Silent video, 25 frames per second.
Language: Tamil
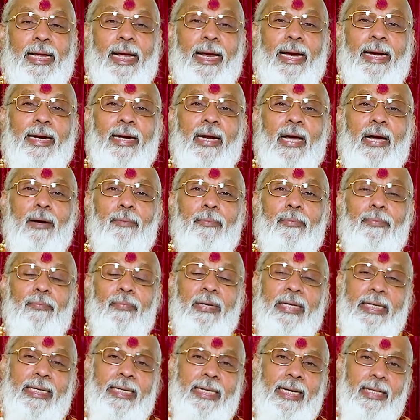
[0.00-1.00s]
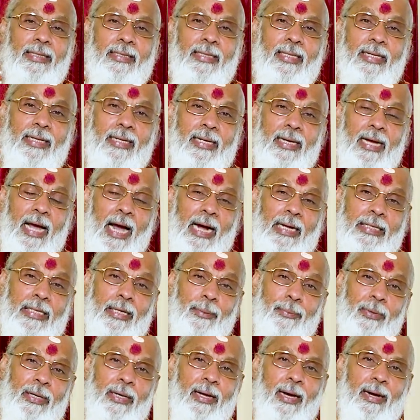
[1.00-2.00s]
ஏழாம் இடத்துக்கு
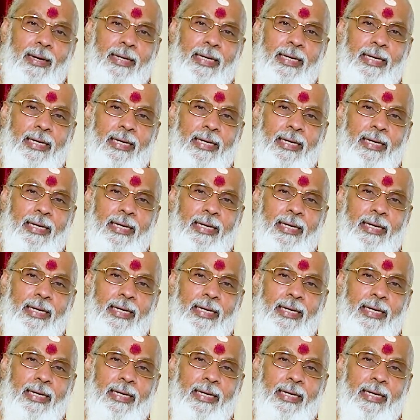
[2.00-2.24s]
அதிபனாக